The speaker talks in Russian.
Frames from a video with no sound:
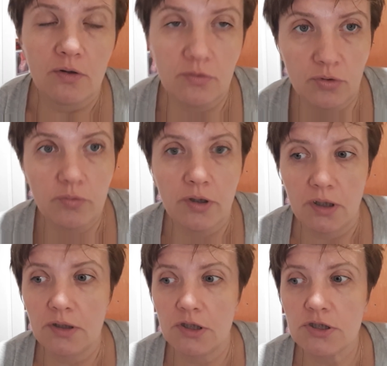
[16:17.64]
Ну, грубо говоря,
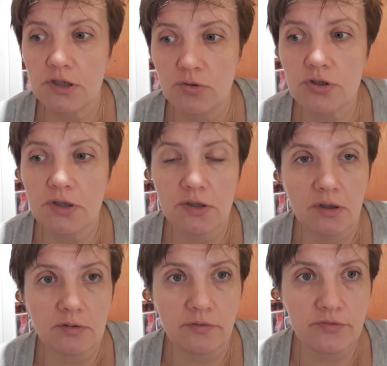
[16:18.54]
наряжать тоже надо
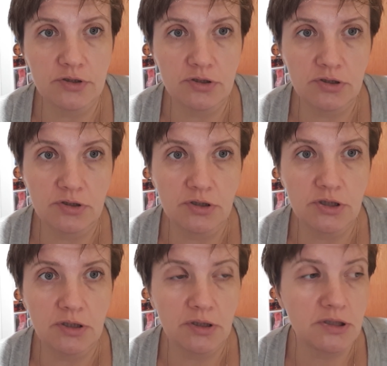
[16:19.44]
как-то
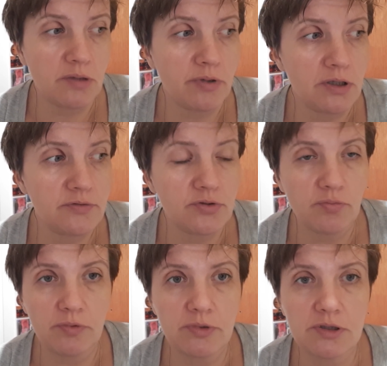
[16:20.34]
сначала разобрать все
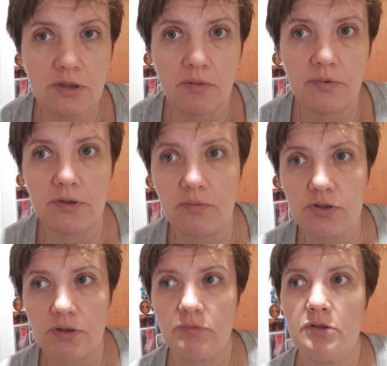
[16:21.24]
по местам, потому
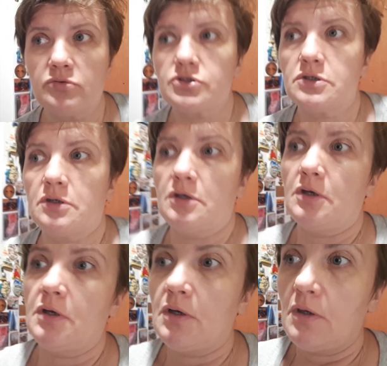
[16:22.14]
что мне нужно...
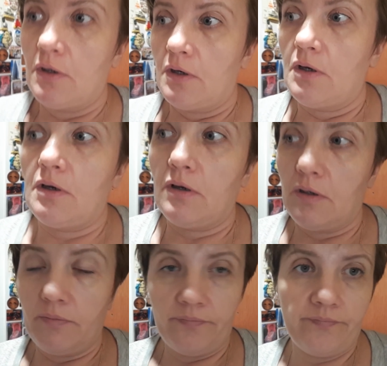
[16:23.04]
А,
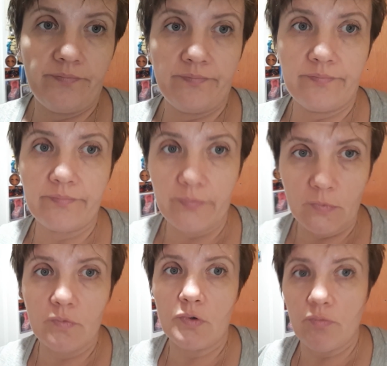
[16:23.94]

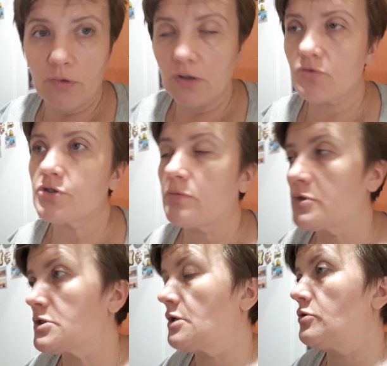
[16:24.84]
ну, ну, мне нужны
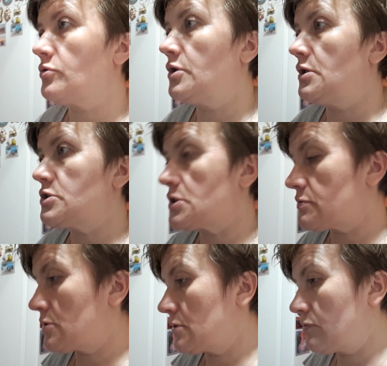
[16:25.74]
места другие. Сейчас
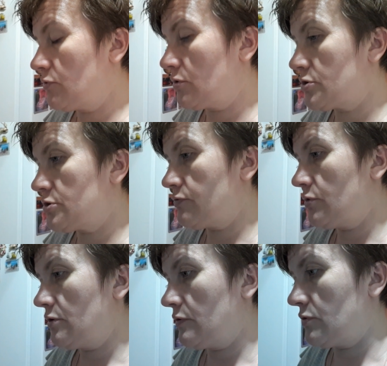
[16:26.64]
мне надо много чего.
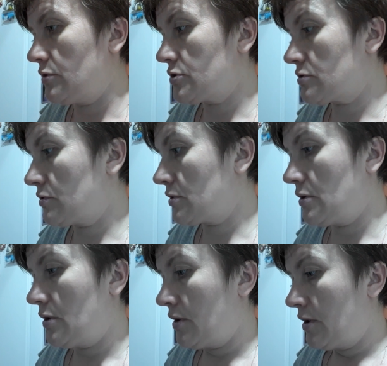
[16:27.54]
Я говорю, да, что это...
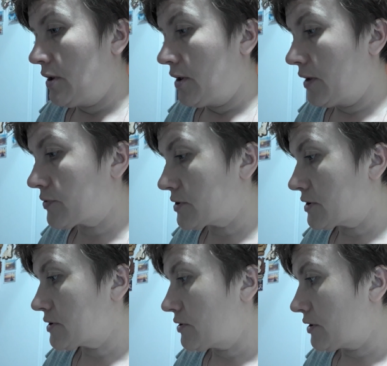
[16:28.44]
Я просто не
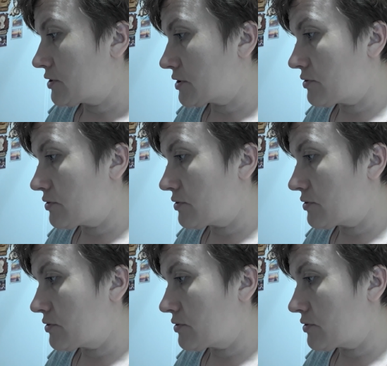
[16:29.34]
знаю, как сейчас.